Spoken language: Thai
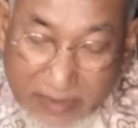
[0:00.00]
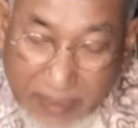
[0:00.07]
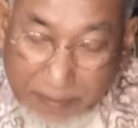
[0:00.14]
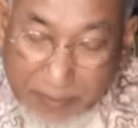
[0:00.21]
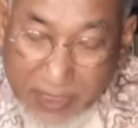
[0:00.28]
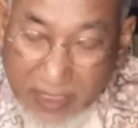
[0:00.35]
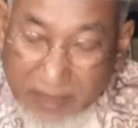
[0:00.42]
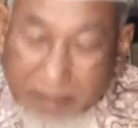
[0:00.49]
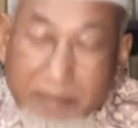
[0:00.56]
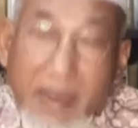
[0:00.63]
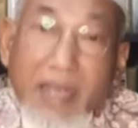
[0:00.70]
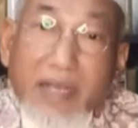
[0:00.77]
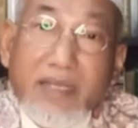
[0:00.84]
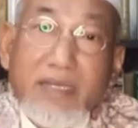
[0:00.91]
จะเพิ่ม
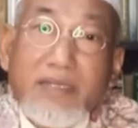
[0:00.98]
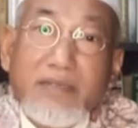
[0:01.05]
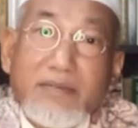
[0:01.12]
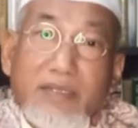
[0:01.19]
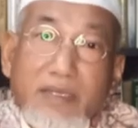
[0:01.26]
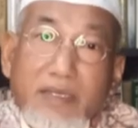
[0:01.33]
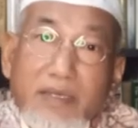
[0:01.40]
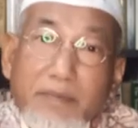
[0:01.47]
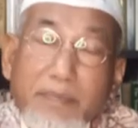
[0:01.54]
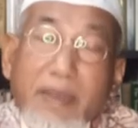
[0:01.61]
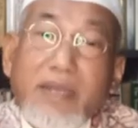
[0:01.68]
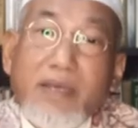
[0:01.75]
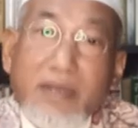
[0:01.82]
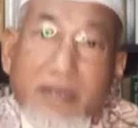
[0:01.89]
มากขึ้น
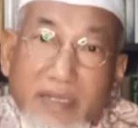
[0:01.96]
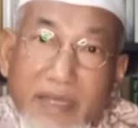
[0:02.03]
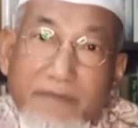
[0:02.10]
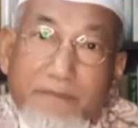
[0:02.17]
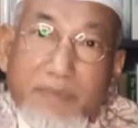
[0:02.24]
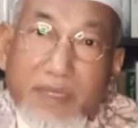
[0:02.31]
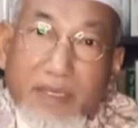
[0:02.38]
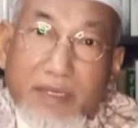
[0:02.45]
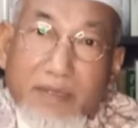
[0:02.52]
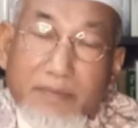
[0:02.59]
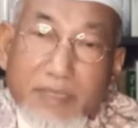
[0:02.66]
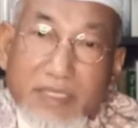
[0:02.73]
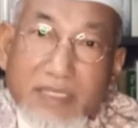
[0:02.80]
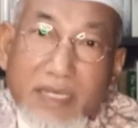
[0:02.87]
ไปเรื่อ
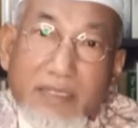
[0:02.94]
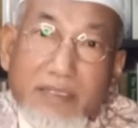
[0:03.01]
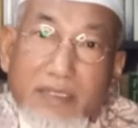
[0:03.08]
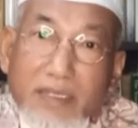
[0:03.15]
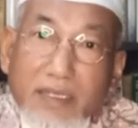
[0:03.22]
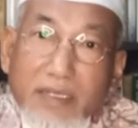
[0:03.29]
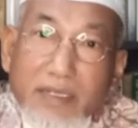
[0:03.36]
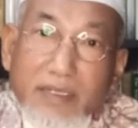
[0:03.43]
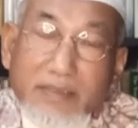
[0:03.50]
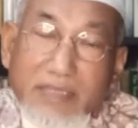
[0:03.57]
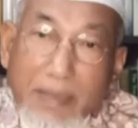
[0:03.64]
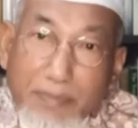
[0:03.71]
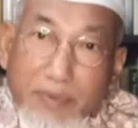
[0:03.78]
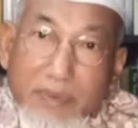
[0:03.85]
ยๆ เพราะฉะนั้น
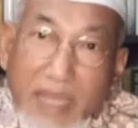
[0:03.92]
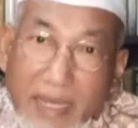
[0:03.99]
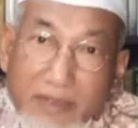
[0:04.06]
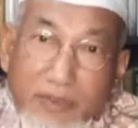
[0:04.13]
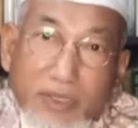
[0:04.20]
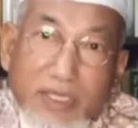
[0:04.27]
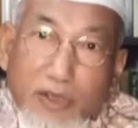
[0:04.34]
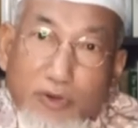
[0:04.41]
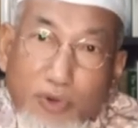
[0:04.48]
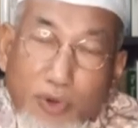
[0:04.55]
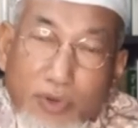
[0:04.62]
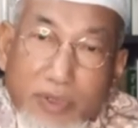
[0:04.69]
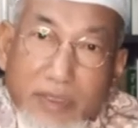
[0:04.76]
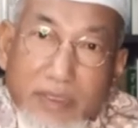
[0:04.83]
แต่ท่านก็ยัง
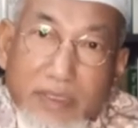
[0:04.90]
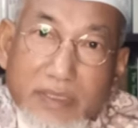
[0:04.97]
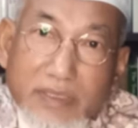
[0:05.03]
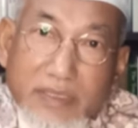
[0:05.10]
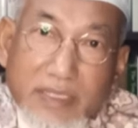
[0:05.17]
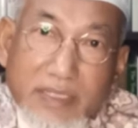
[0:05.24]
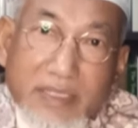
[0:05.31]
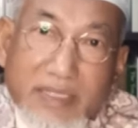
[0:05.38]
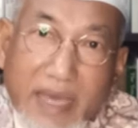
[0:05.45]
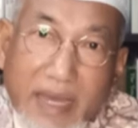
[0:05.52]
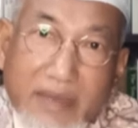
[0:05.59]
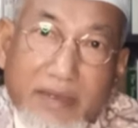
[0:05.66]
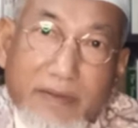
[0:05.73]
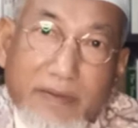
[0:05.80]
คงยืนห
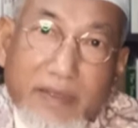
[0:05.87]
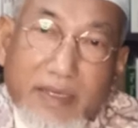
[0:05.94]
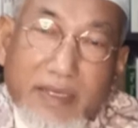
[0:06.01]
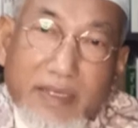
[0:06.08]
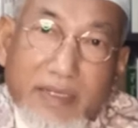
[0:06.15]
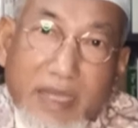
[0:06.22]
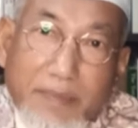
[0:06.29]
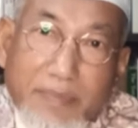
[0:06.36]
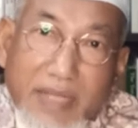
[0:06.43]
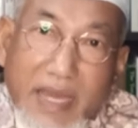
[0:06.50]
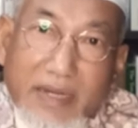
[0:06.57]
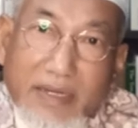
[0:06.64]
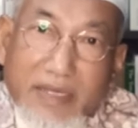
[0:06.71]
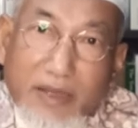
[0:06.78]
ยัดทำ
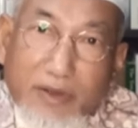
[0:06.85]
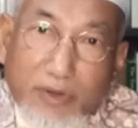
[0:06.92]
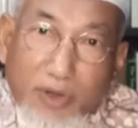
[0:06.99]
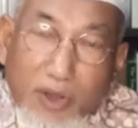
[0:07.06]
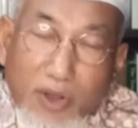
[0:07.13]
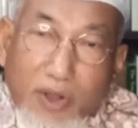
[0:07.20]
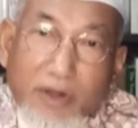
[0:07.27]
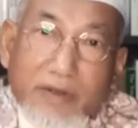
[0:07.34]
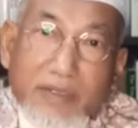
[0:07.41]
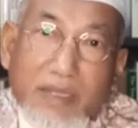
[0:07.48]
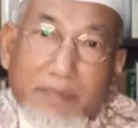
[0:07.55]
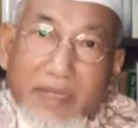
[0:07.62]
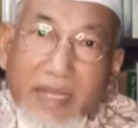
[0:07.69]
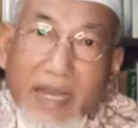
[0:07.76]
การเรียกร้อง
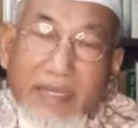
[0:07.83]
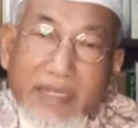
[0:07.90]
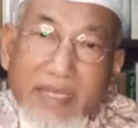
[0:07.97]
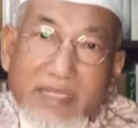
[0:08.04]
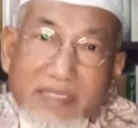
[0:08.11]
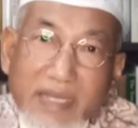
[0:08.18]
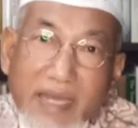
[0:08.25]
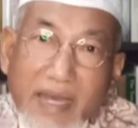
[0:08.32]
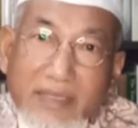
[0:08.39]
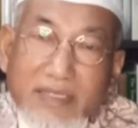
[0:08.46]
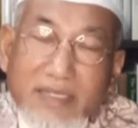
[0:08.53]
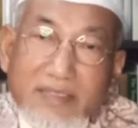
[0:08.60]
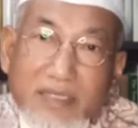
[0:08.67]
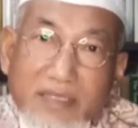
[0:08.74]
ทำการเทศนา
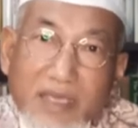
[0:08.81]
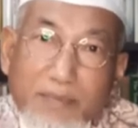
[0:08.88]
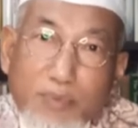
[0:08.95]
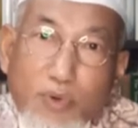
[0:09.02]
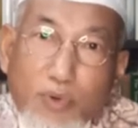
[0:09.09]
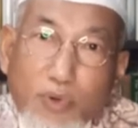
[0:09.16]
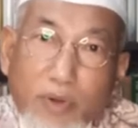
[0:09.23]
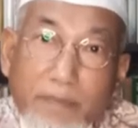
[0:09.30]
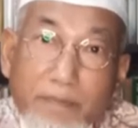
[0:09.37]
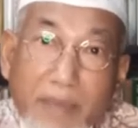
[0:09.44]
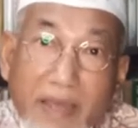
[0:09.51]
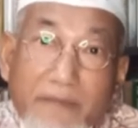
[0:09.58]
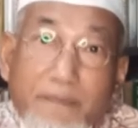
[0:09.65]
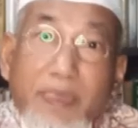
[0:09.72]
เตือนสติผู้คน
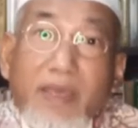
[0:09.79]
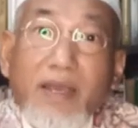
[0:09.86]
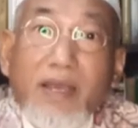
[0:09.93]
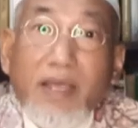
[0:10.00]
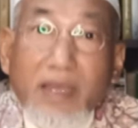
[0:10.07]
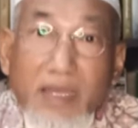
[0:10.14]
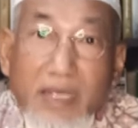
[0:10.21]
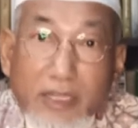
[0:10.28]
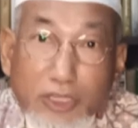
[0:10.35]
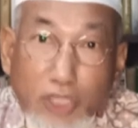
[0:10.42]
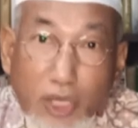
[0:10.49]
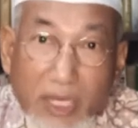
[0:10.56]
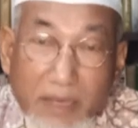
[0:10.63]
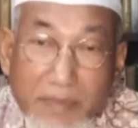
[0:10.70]
ไปลีด
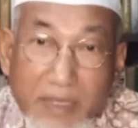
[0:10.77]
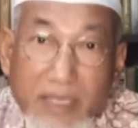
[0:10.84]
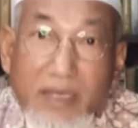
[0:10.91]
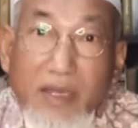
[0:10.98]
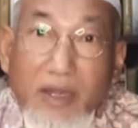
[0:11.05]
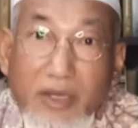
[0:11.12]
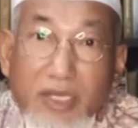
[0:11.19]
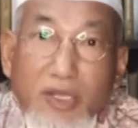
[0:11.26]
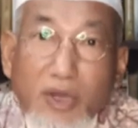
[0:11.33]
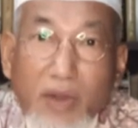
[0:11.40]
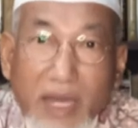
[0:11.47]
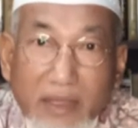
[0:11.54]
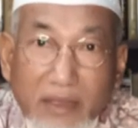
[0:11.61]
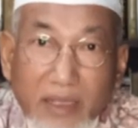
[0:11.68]
ตอลบิริด
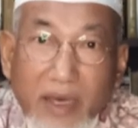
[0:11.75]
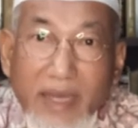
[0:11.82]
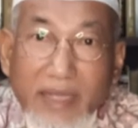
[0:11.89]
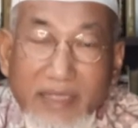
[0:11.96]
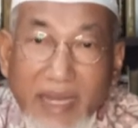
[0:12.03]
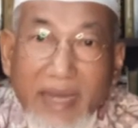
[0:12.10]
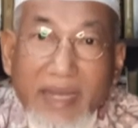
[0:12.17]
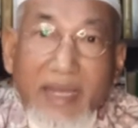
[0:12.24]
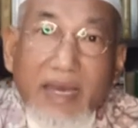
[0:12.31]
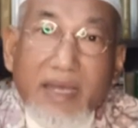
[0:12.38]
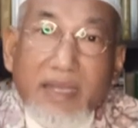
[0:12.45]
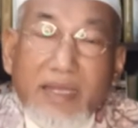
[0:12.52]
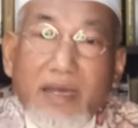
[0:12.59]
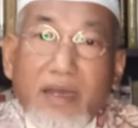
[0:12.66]
ออัลลอฮฺตาอัลา
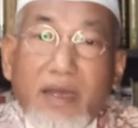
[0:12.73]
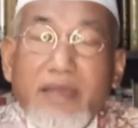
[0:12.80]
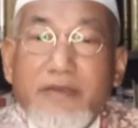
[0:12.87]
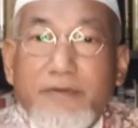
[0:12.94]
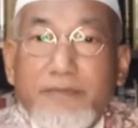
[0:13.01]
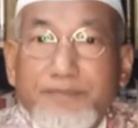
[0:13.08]
ลาไกร